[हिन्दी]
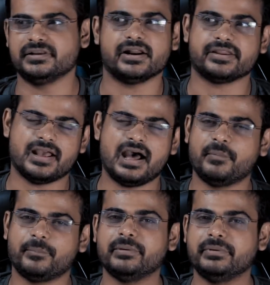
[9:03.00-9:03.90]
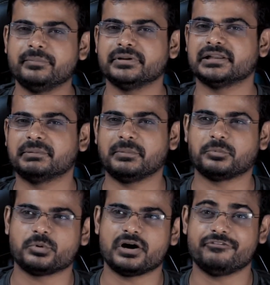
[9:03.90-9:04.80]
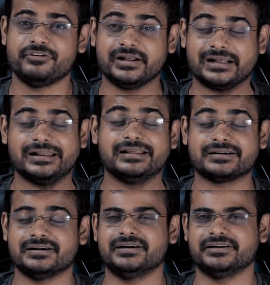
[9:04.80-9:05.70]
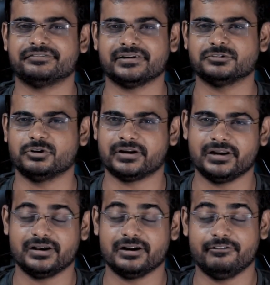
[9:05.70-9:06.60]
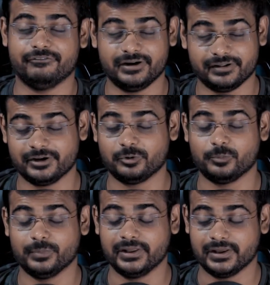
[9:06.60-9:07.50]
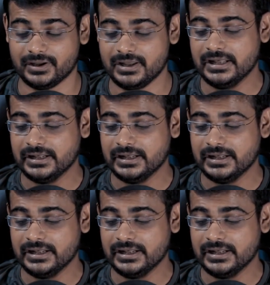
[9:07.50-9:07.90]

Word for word: की यार यहाँ पे भी मतलब आपको काफ़ी क्लियर कट डिफरेंस और क्लियर कट बना देखने को मिलेगा